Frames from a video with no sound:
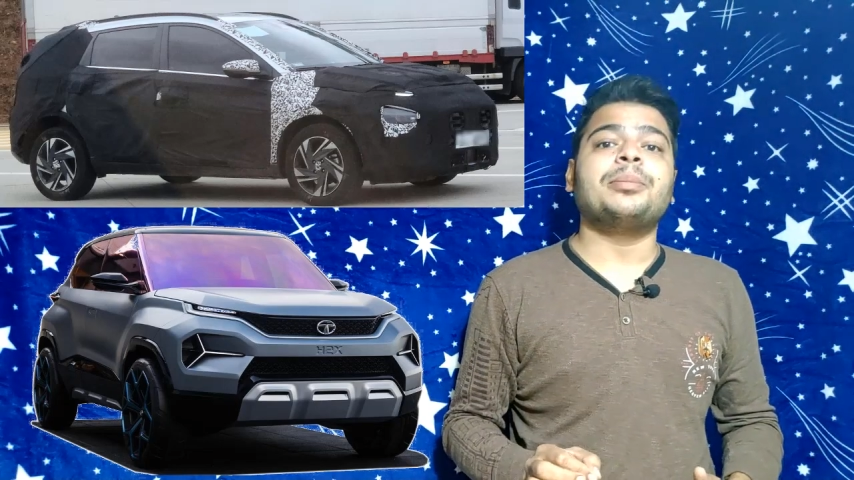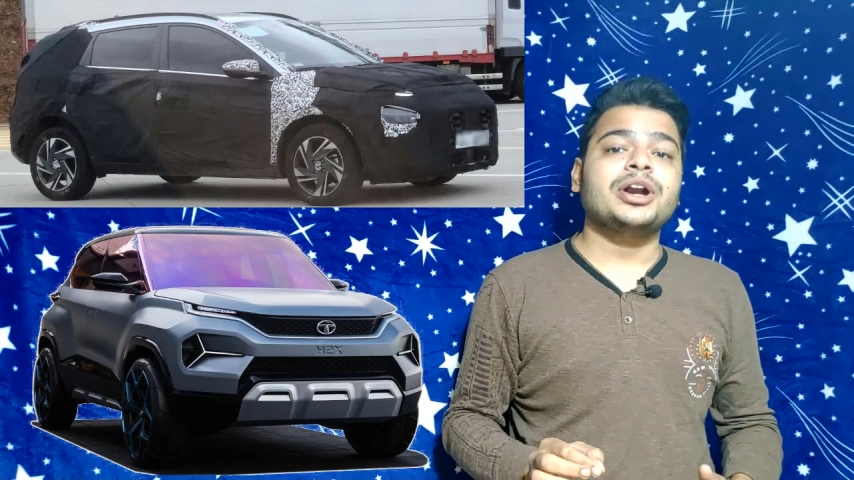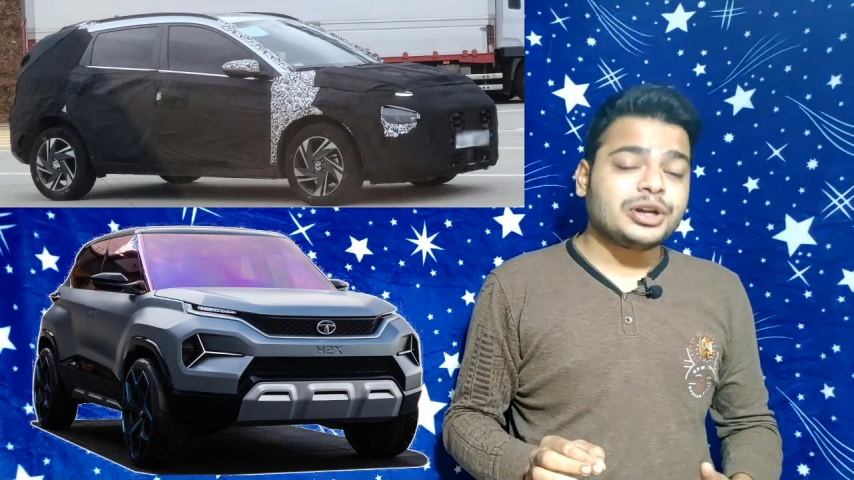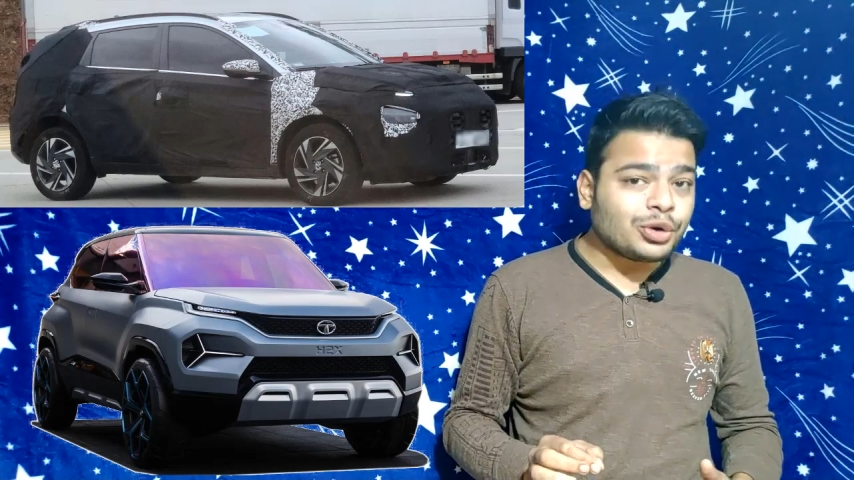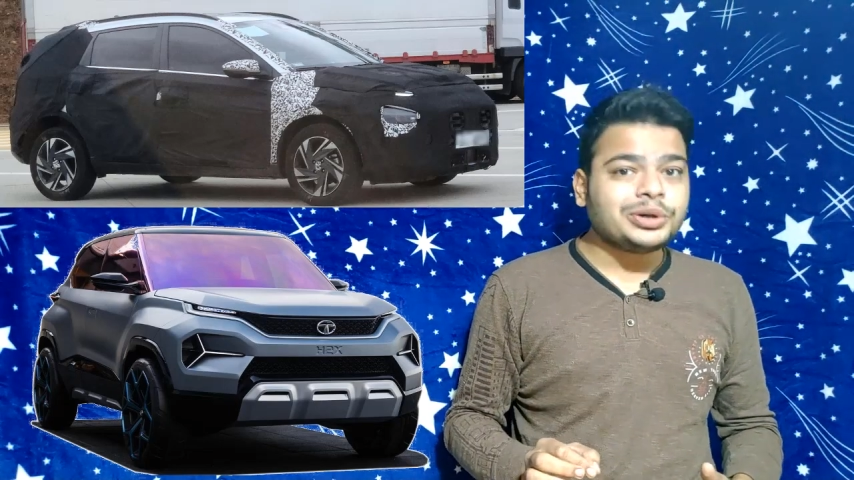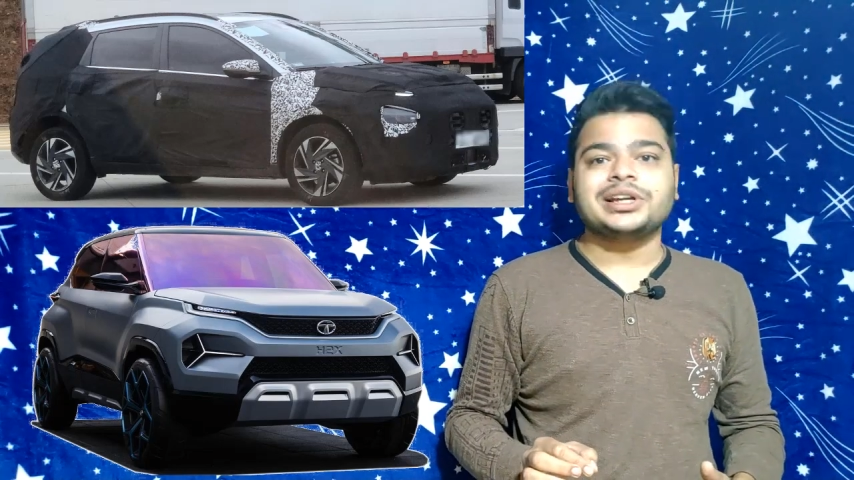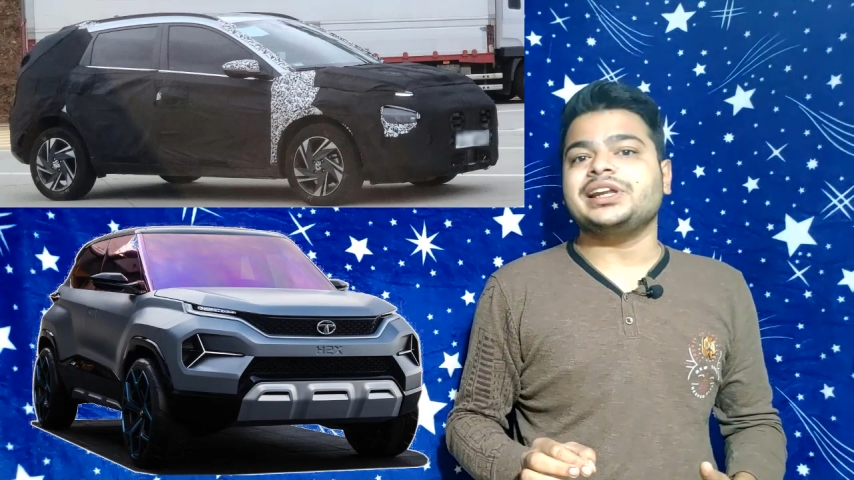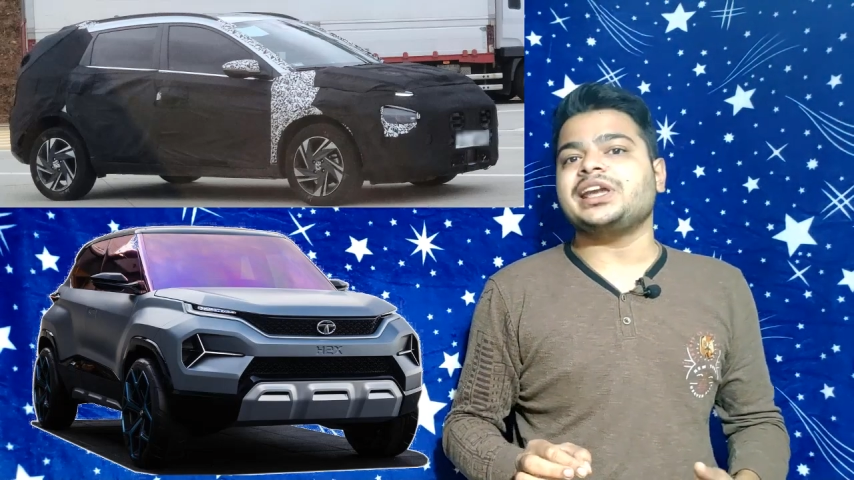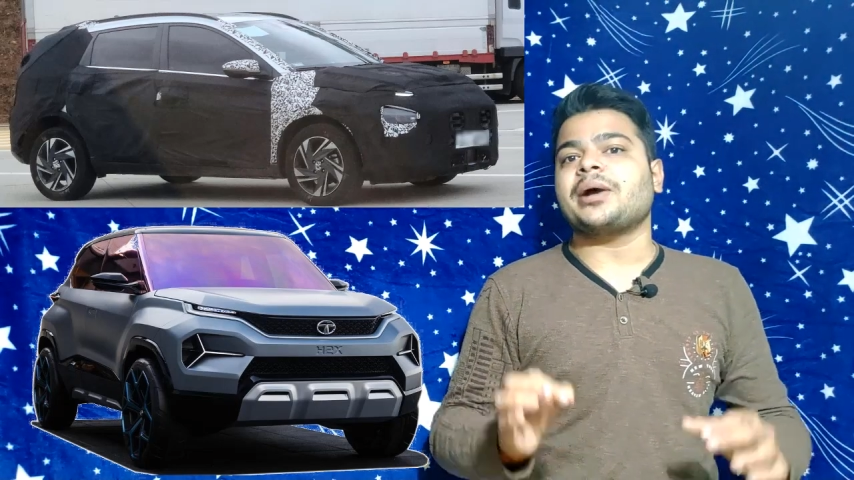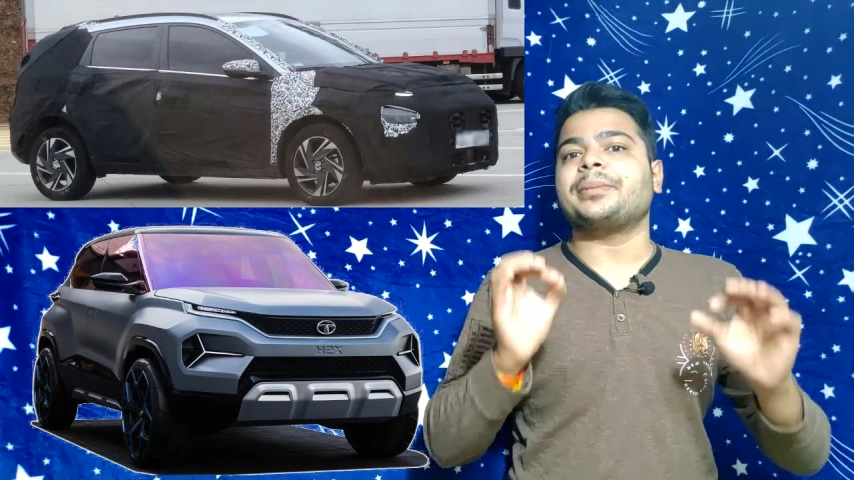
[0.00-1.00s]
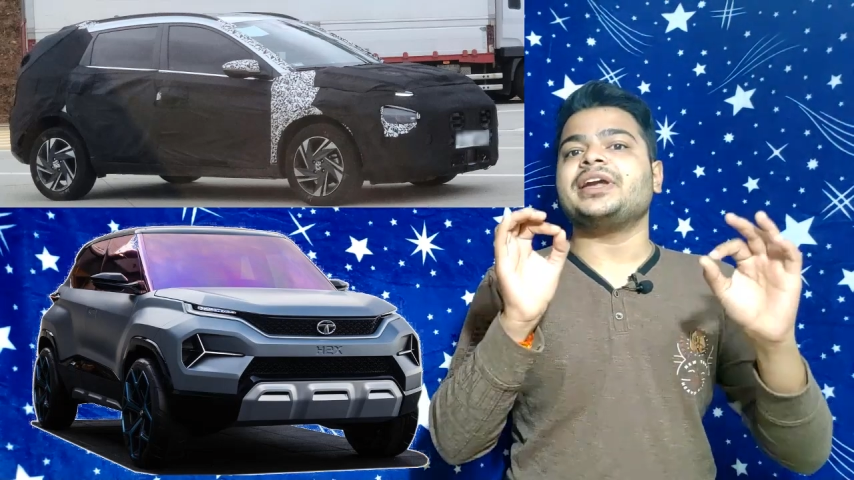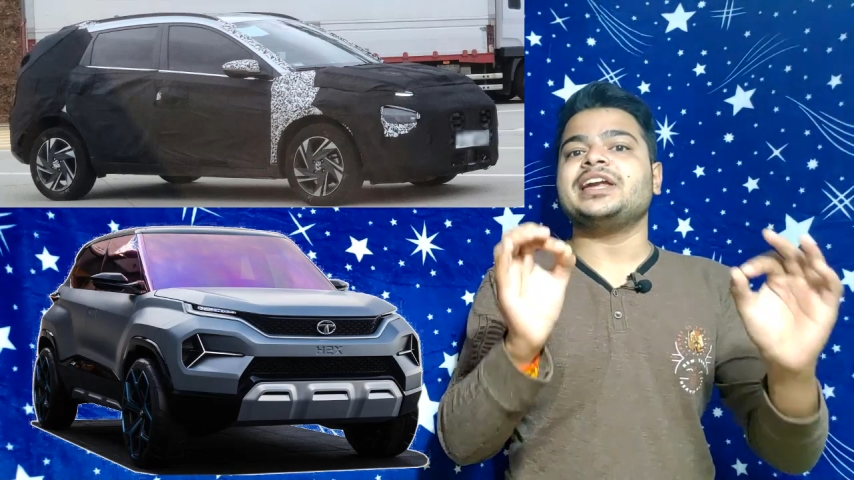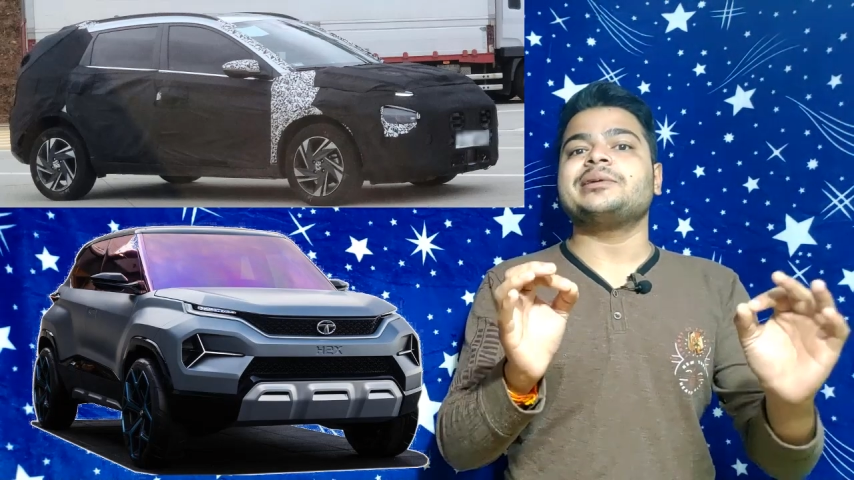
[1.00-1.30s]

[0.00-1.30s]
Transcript: पर टोटली यहाँ पे